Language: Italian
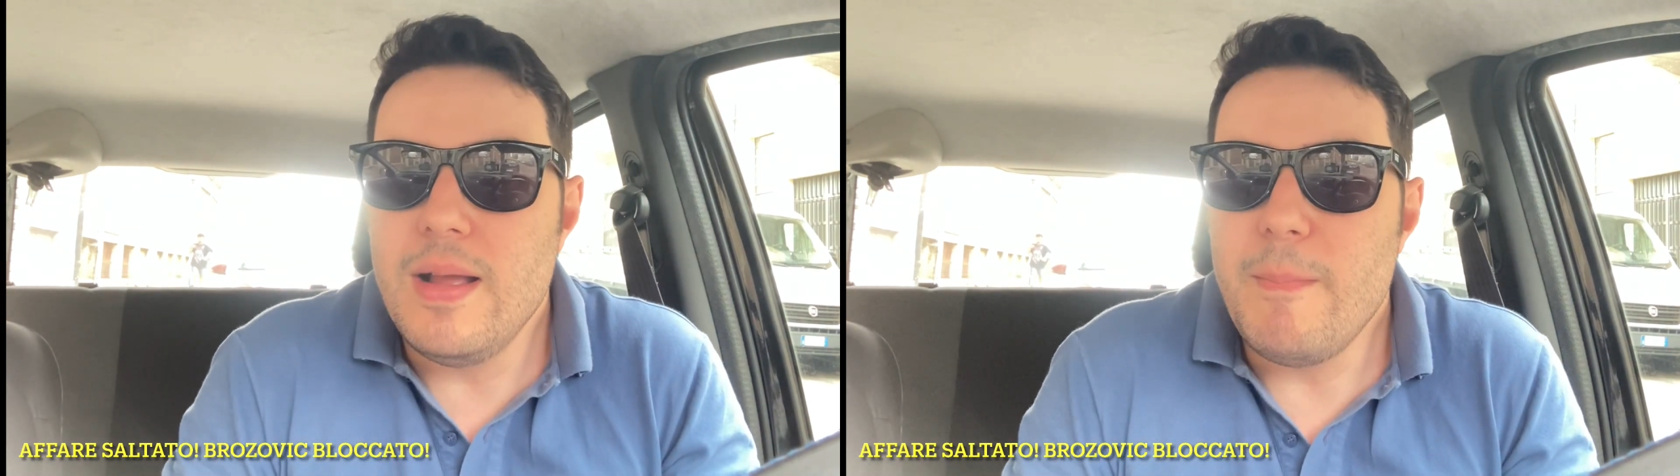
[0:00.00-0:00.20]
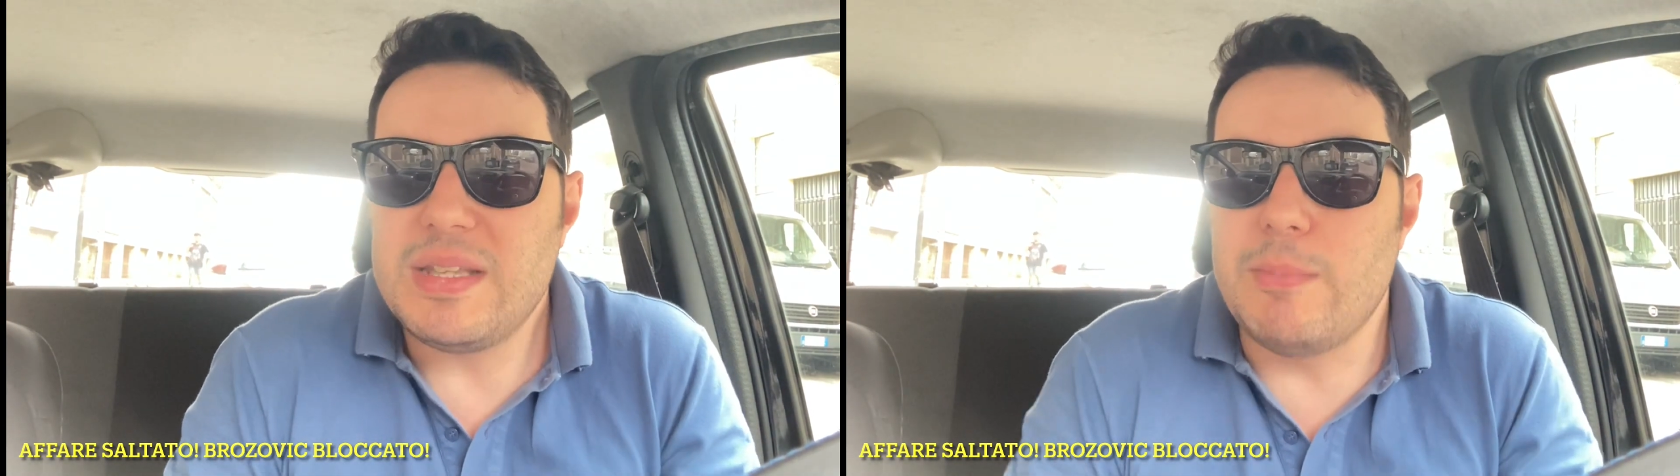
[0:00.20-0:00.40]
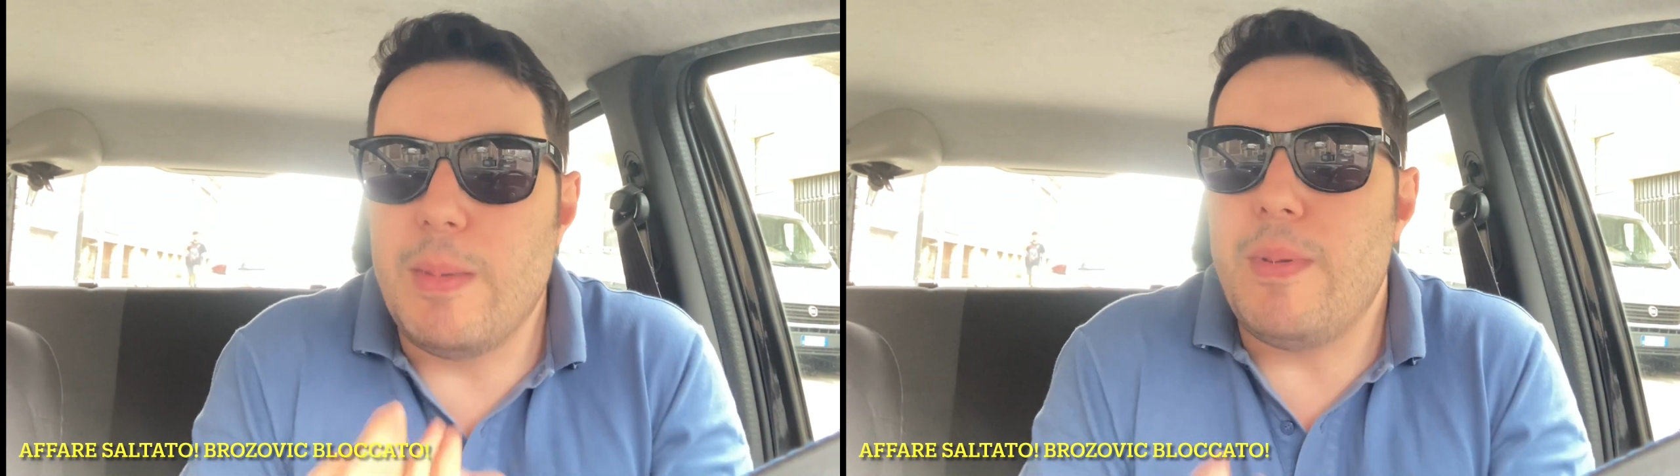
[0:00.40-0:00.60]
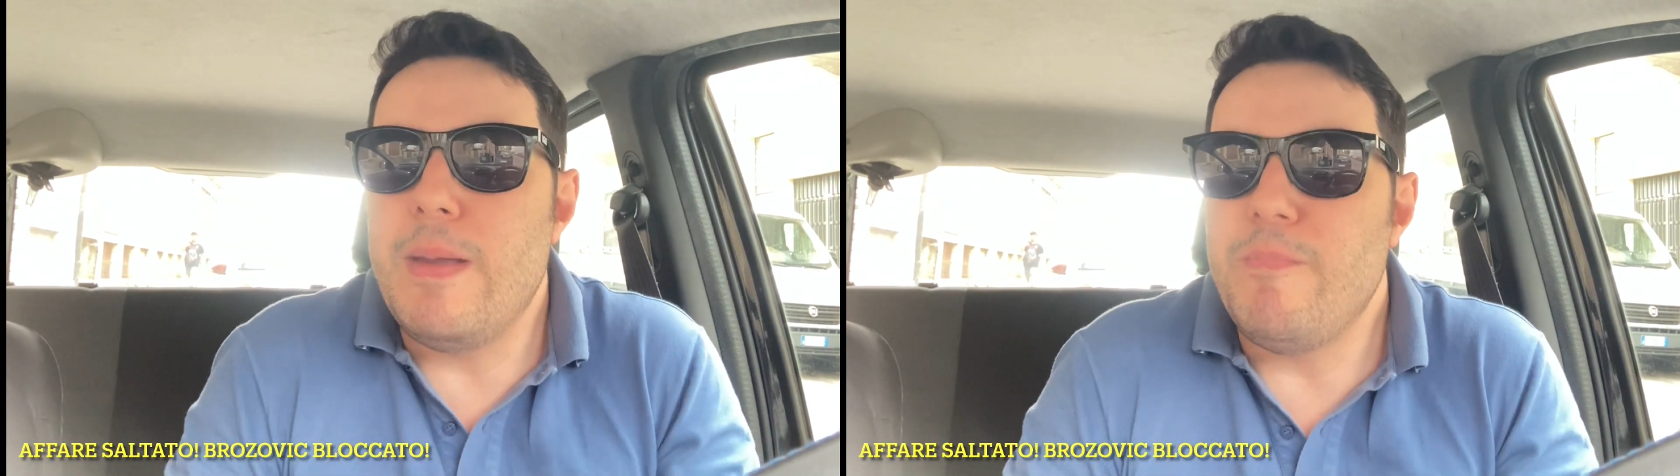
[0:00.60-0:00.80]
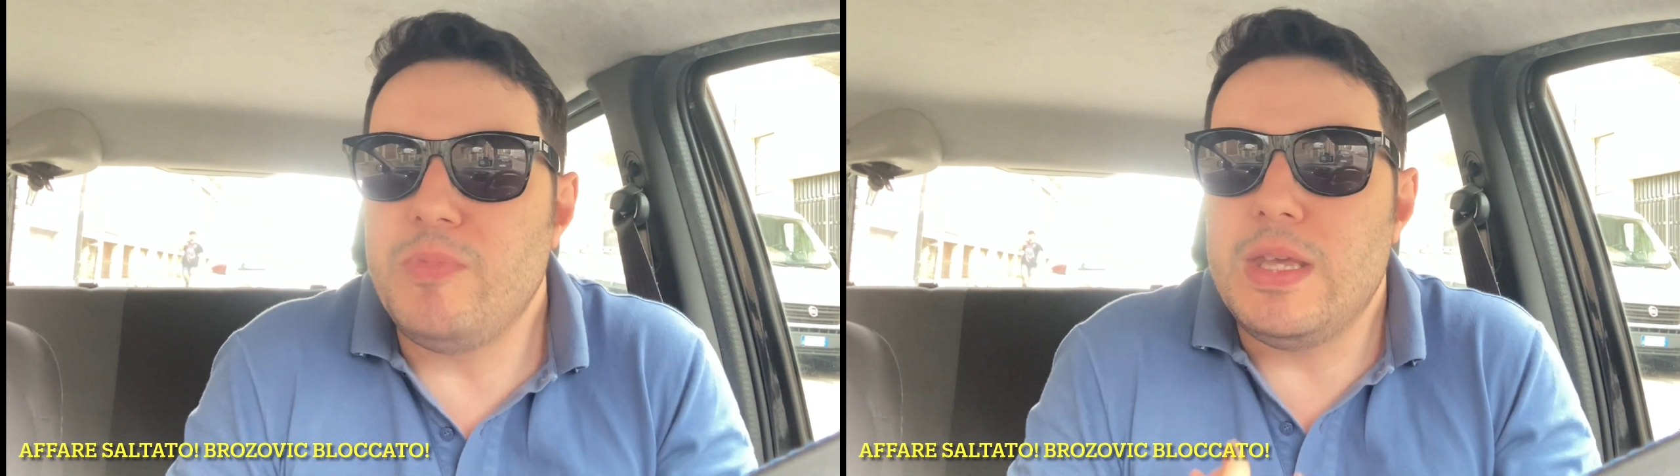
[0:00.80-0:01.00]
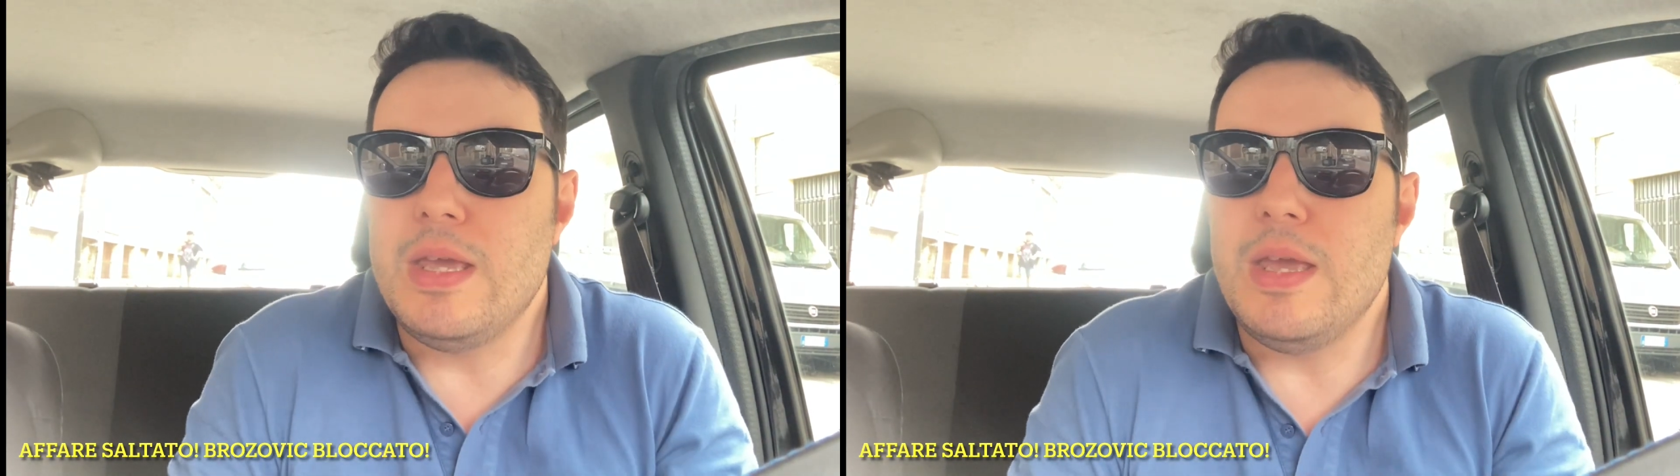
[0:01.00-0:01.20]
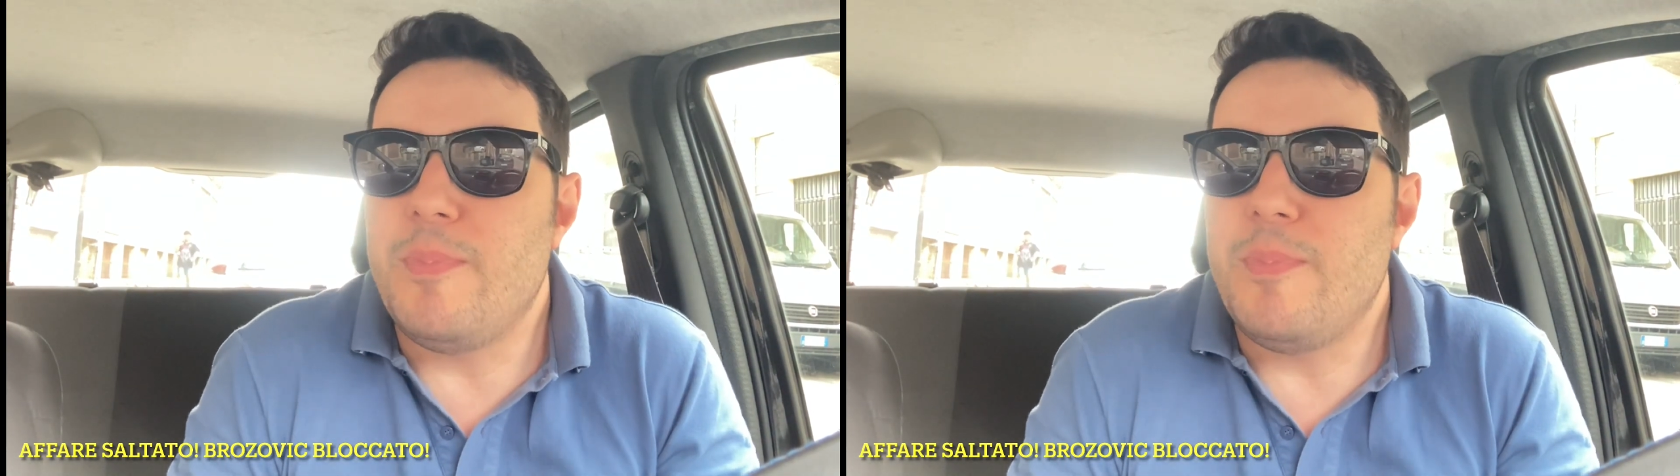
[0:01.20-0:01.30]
Ma siamo i, i,